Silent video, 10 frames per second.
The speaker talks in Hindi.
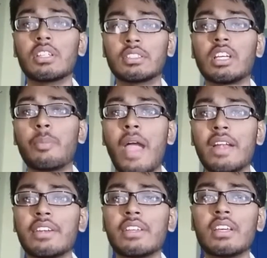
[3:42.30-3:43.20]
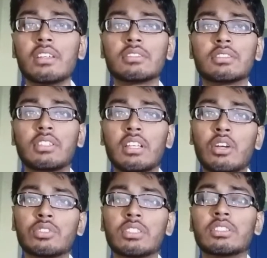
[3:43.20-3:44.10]
इसका बैटरी है थ्री
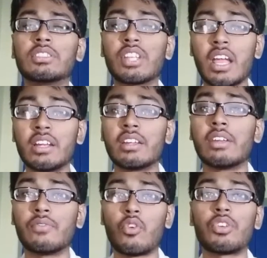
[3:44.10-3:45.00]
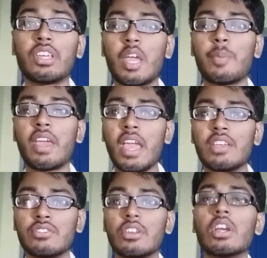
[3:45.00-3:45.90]
थाउजेंड थ्री हंड्रेड एंड फोर्टी एम
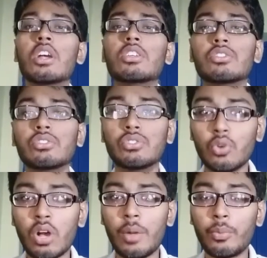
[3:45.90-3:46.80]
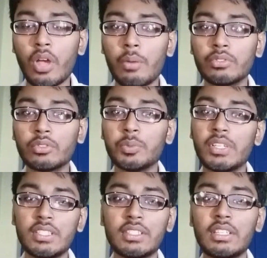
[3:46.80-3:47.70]
एच जो आपको अमेजोन
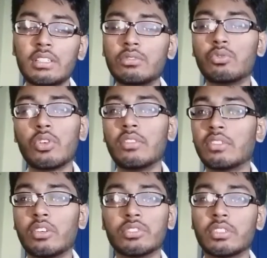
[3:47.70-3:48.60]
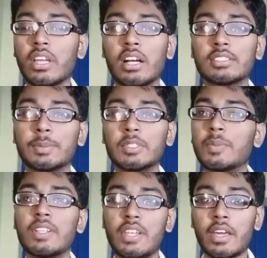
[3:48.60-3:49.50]
में इजिली ट्वेल्व थाउजेंड के आसपास
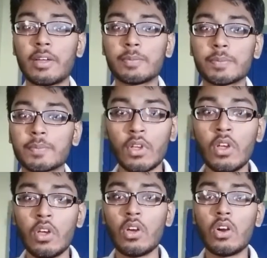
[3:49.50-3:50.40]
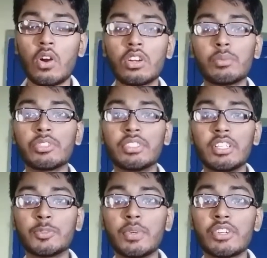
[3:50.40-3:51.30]
मिल जाएगा और नंबर
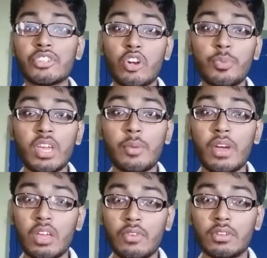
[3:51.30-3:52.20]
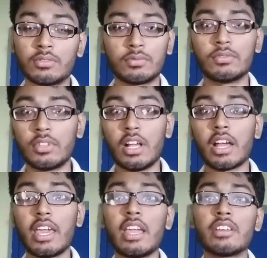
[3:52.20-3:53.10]
सिक्स पे शॉमी एम आई वन
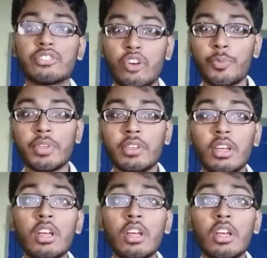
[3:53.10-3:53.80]
अगेन शॉमी